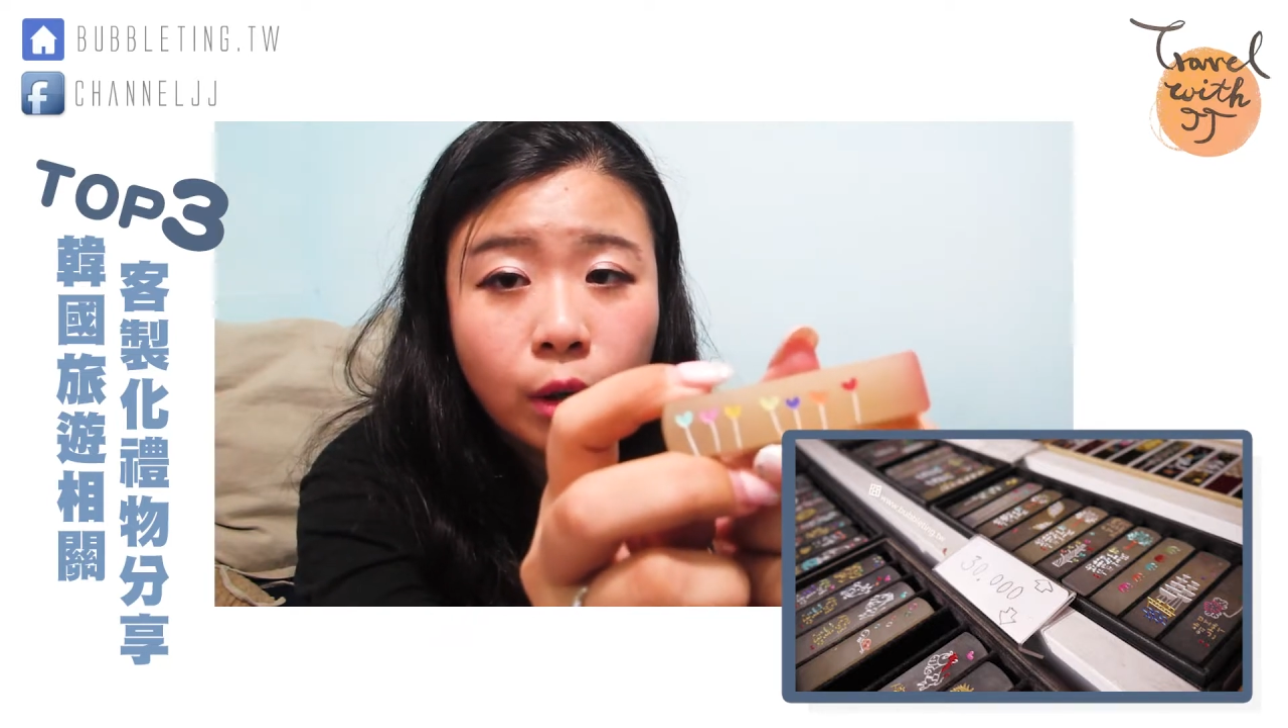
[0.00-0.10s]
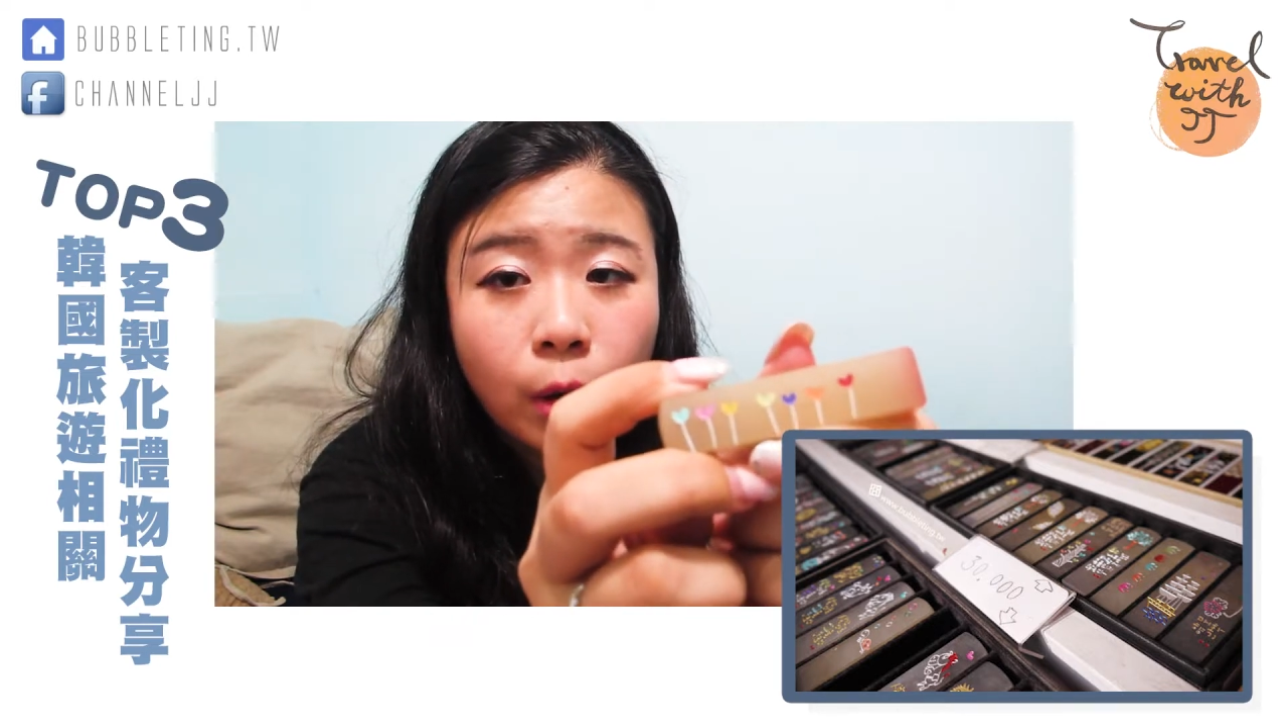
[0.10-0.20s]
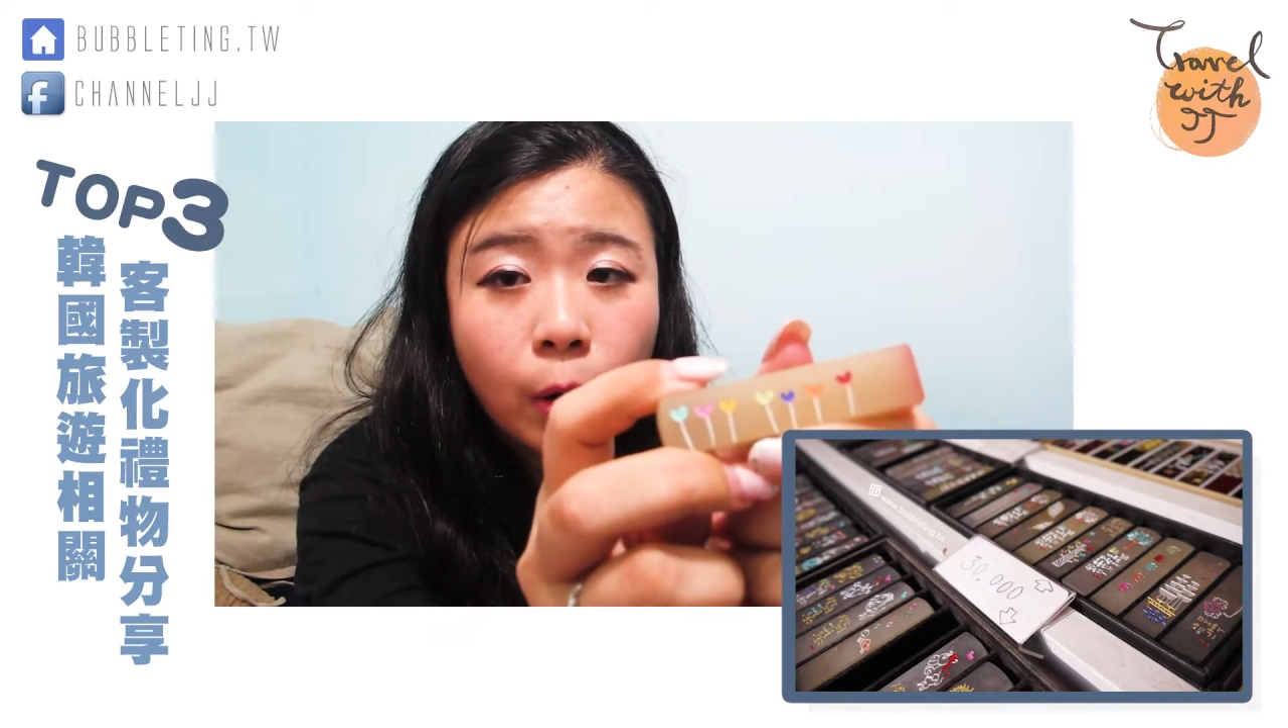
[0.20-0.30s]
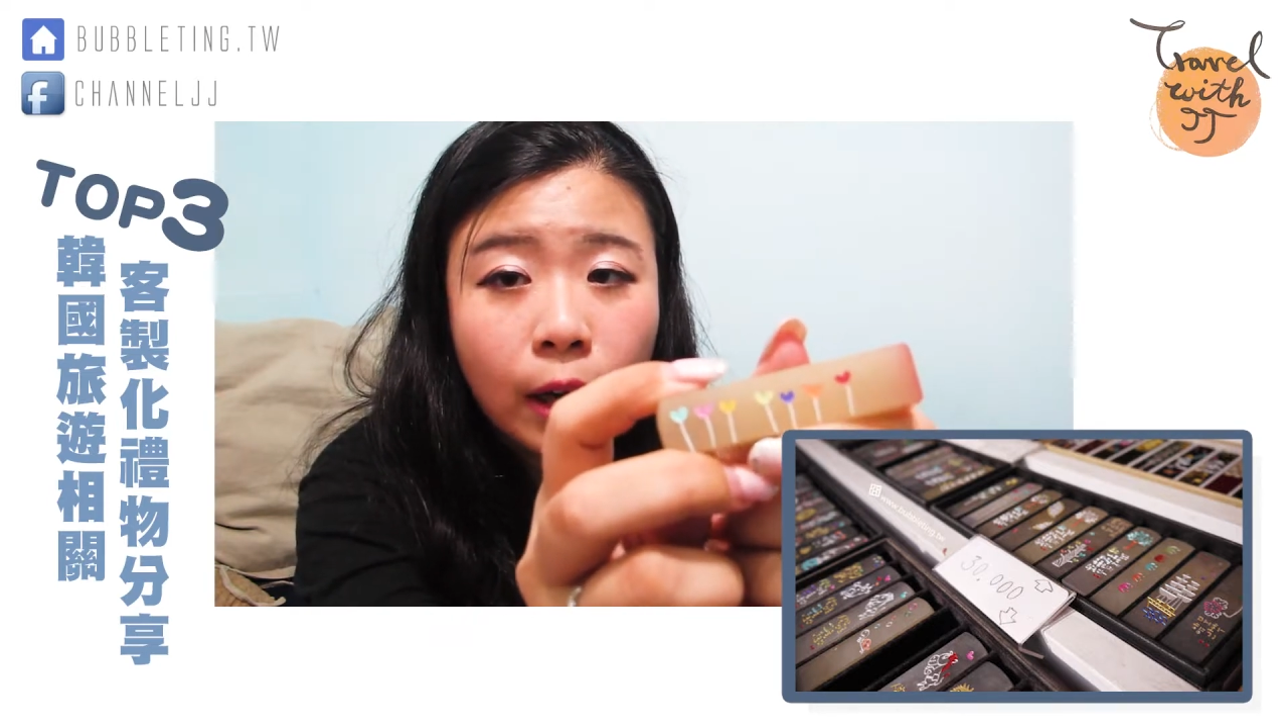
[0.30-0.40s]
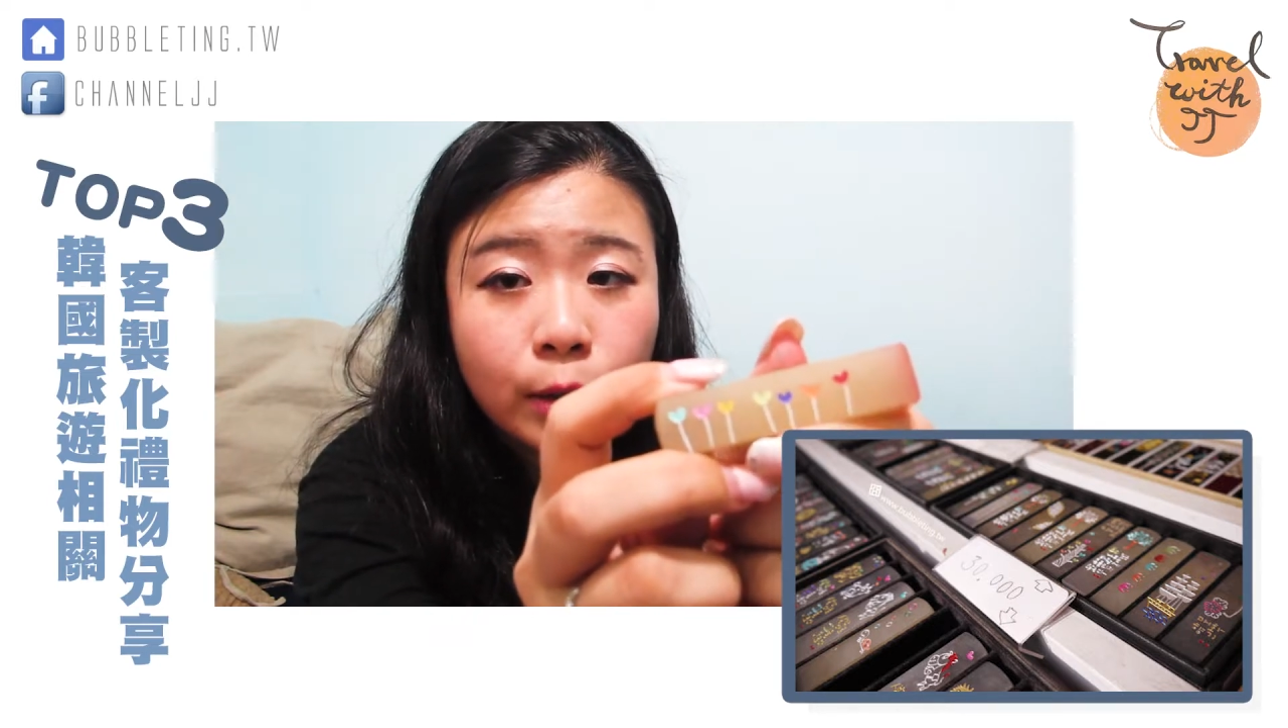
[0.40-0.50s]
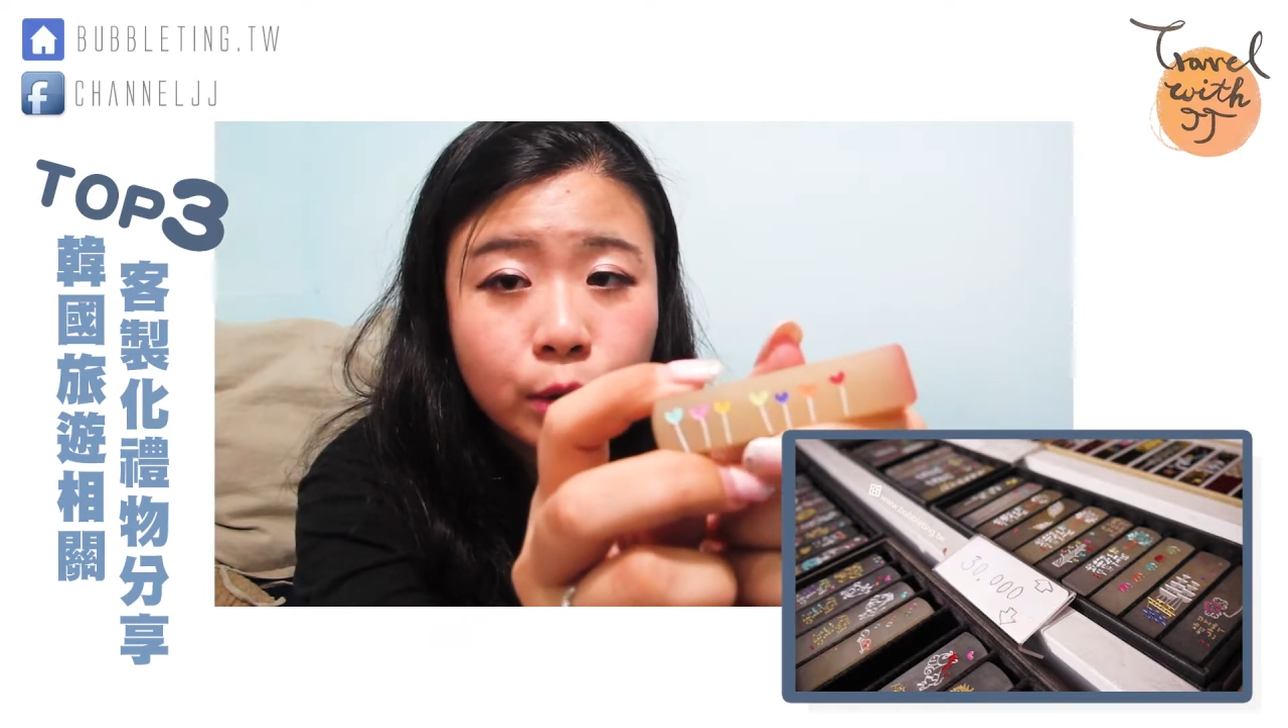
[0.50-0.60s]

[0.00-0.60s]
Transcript: 很花，